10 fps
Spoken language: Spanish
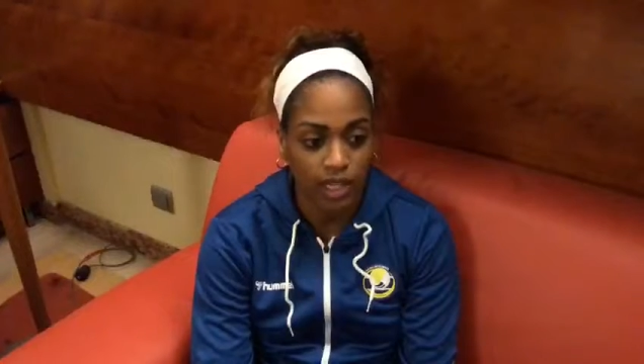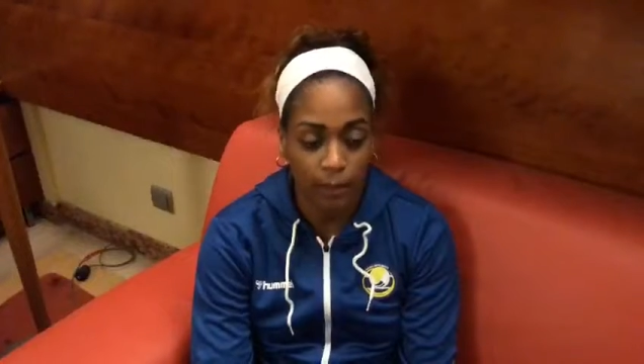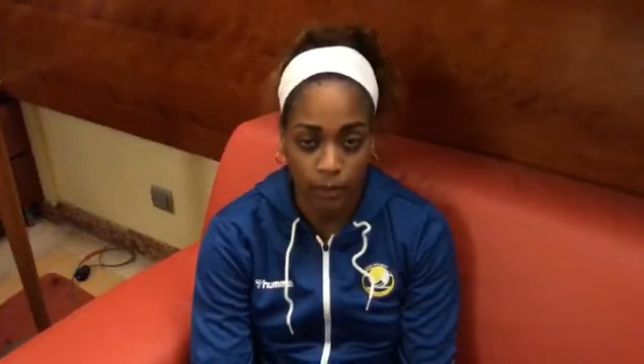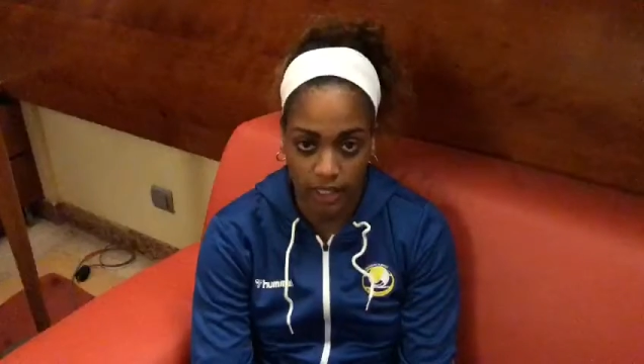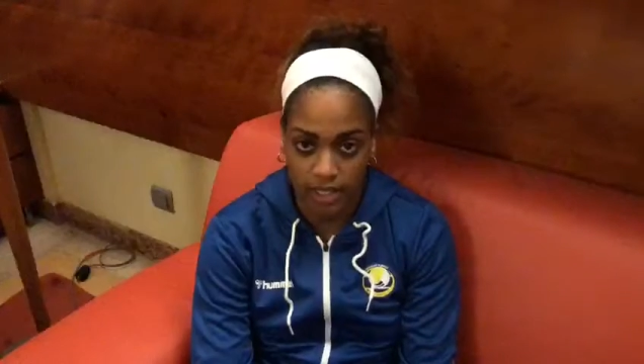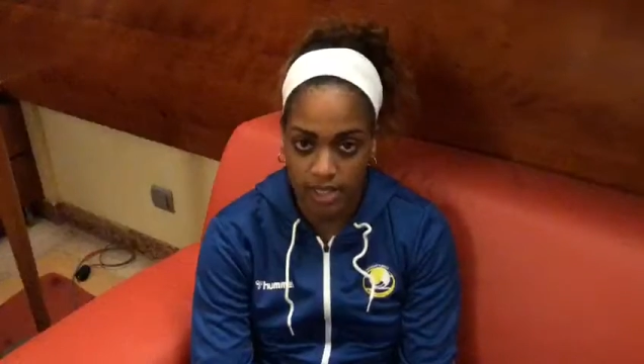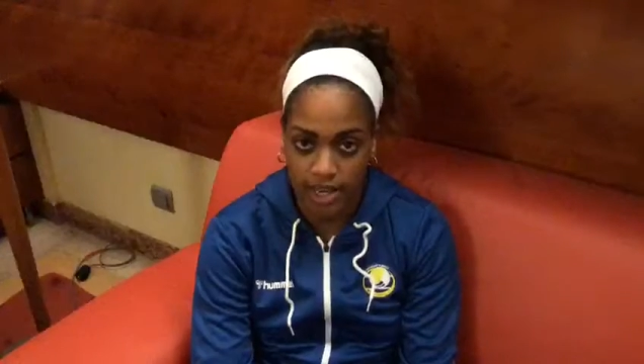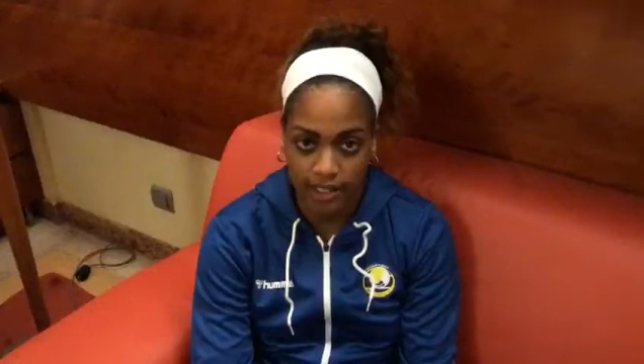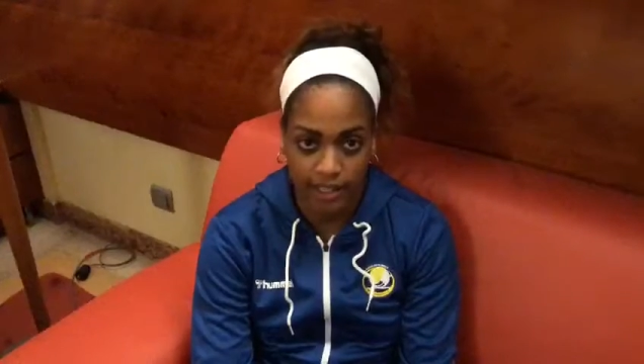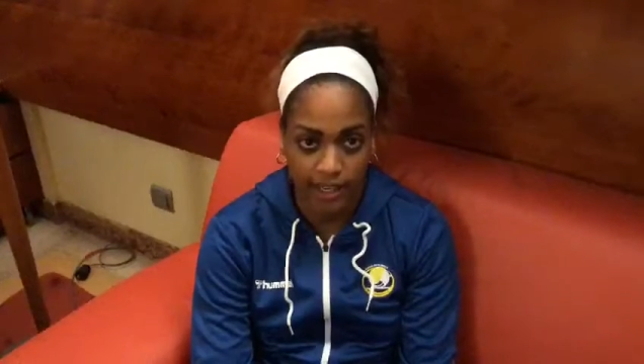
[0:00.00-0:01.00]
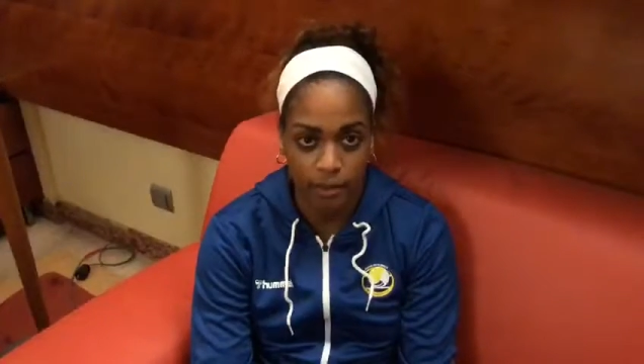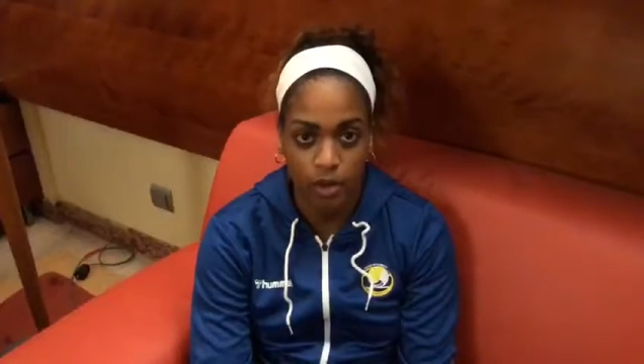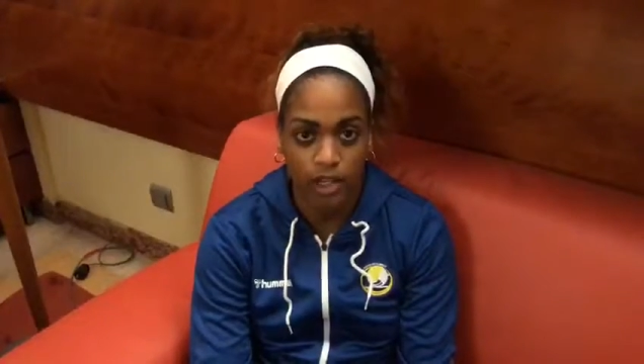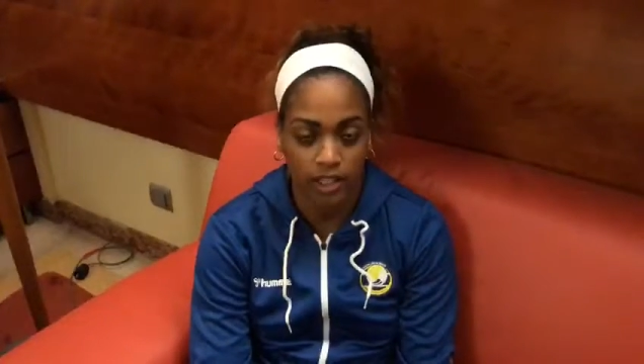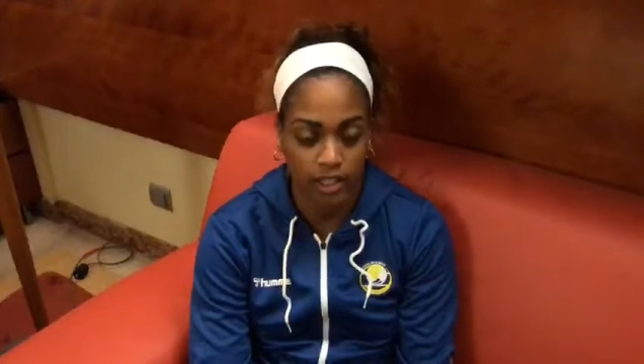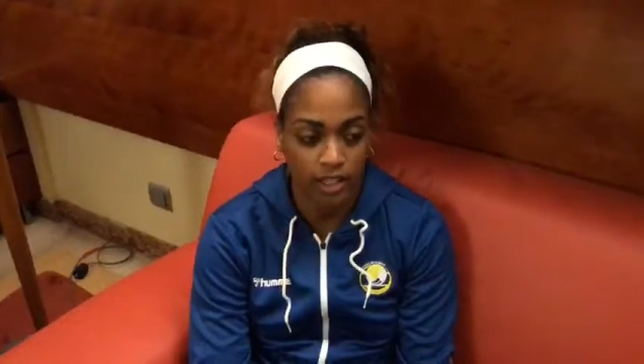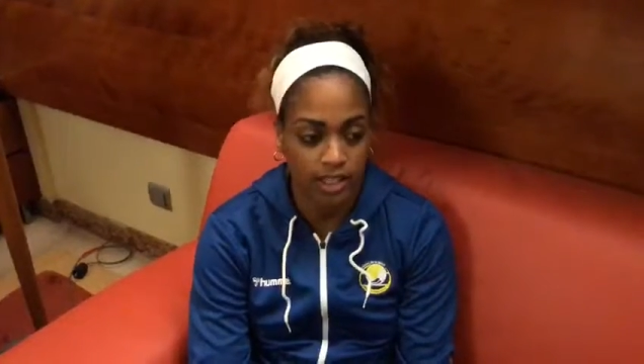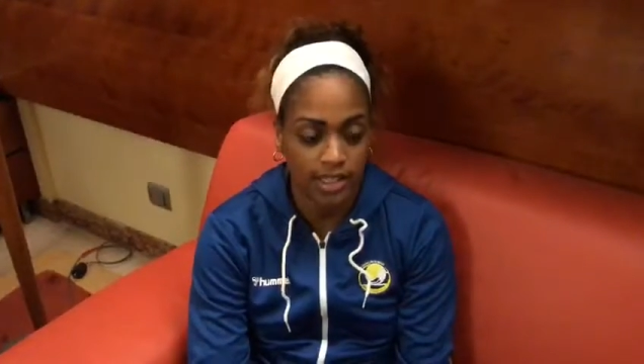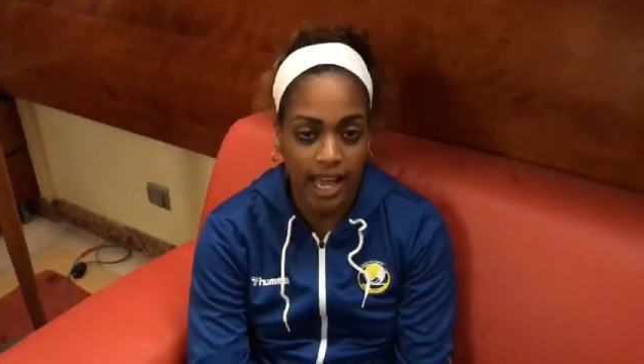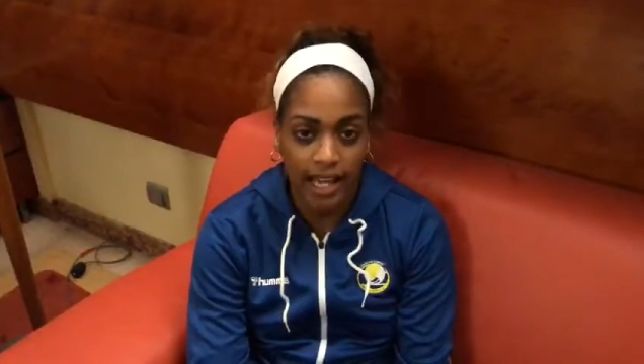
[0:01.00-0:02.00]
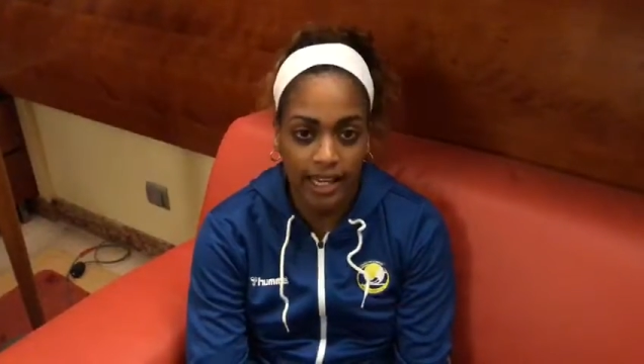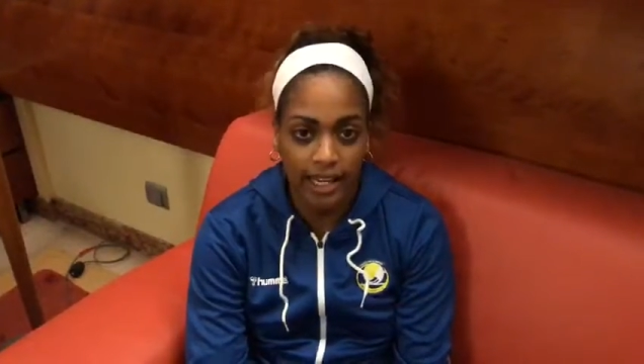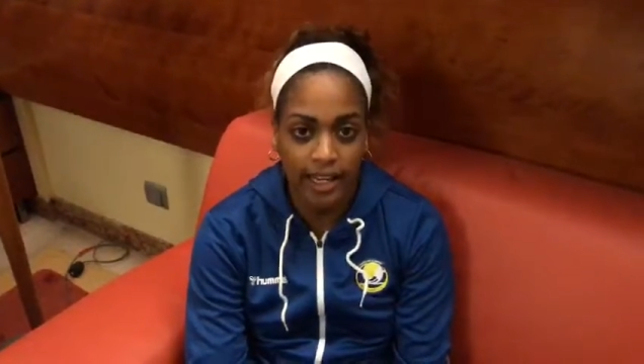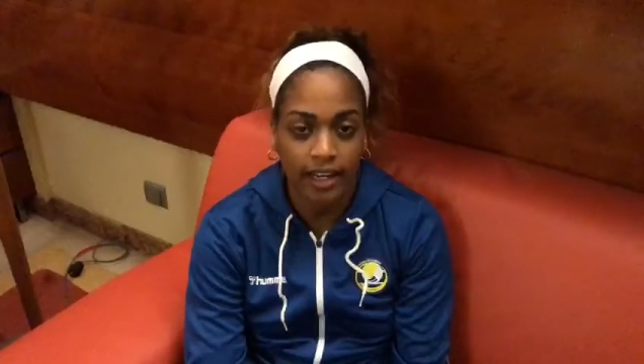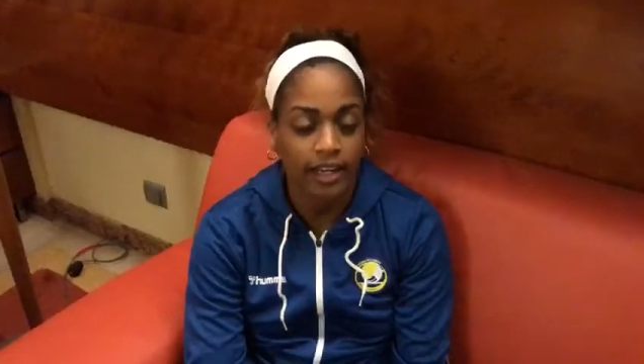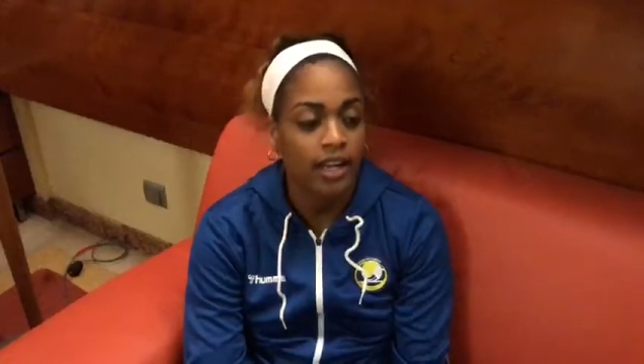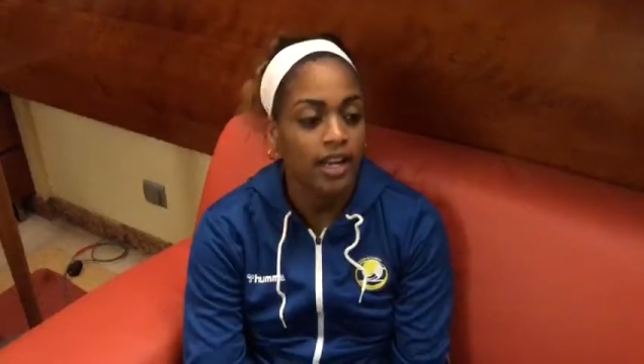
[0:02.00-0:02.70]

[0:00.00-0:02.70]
la potencia que tenemos en el saque,